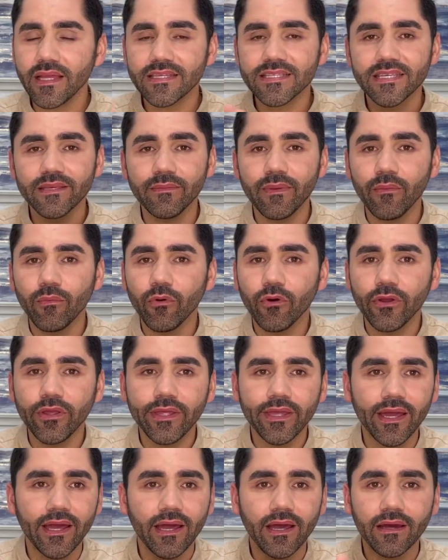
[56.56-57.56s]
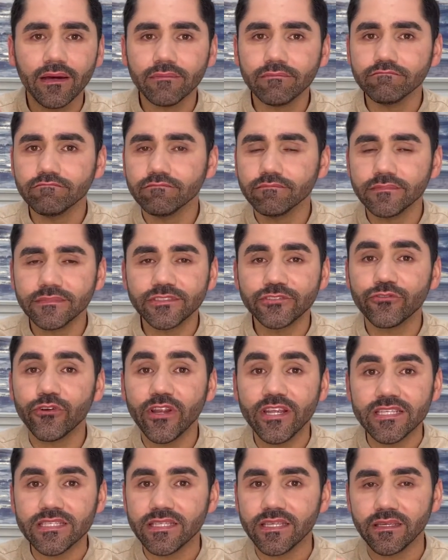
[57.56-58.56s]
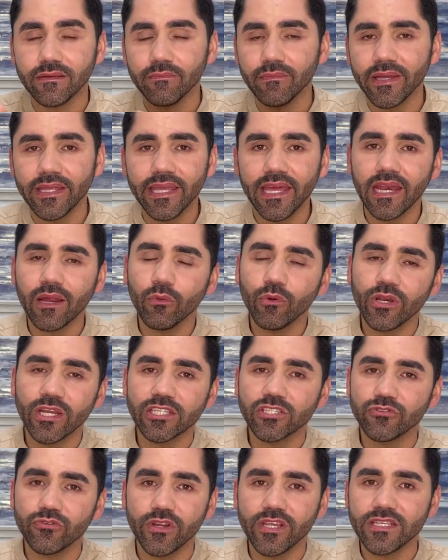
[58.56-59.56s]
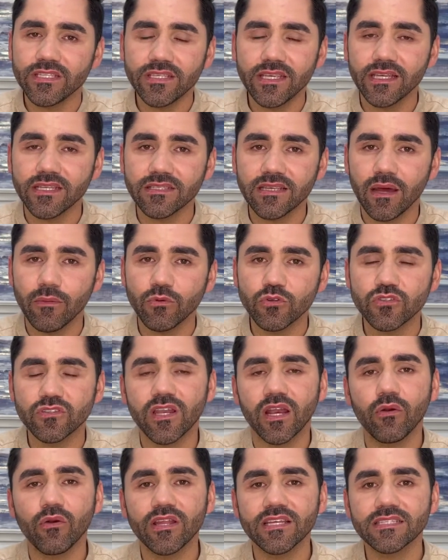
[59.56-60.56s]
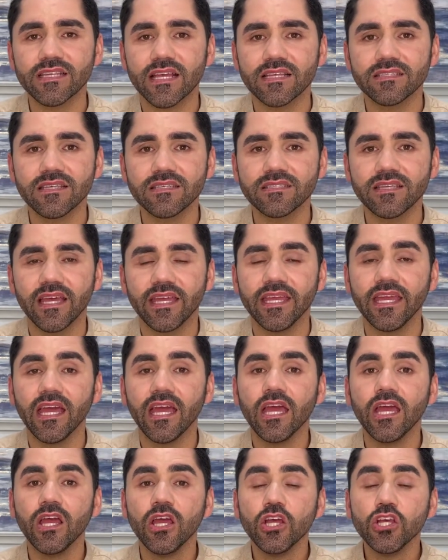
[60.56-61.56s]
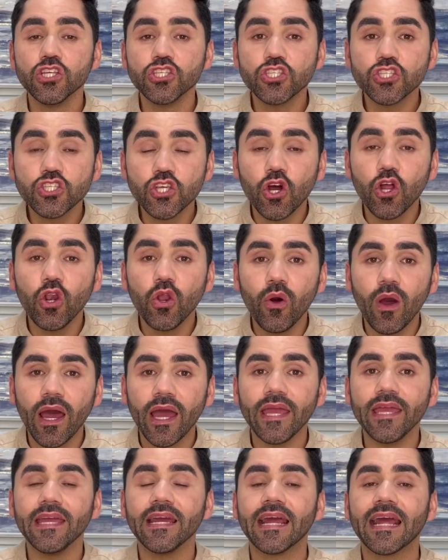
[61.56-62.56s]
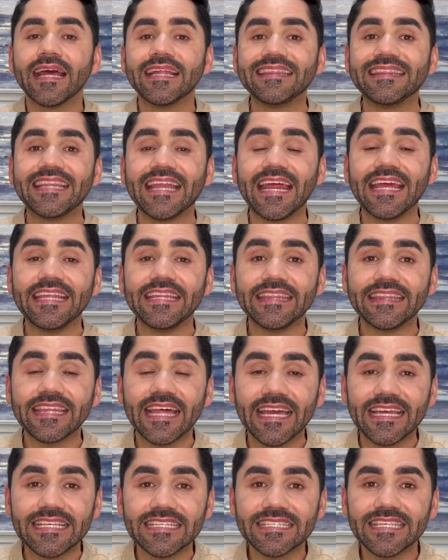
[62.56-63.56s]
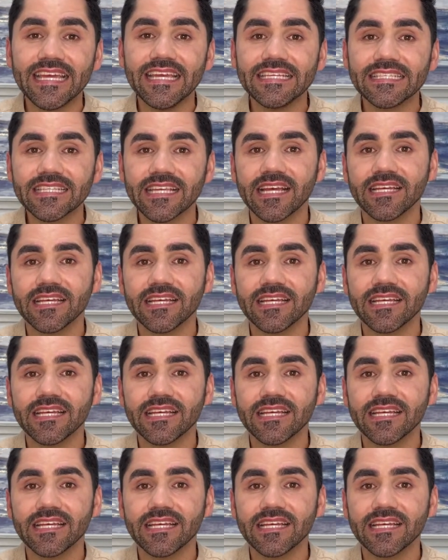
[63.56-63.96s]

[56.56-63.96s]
si me voy a Tracy, mañana voy a ir a Tracy a, mostrar unas casas ahí, solo hay 36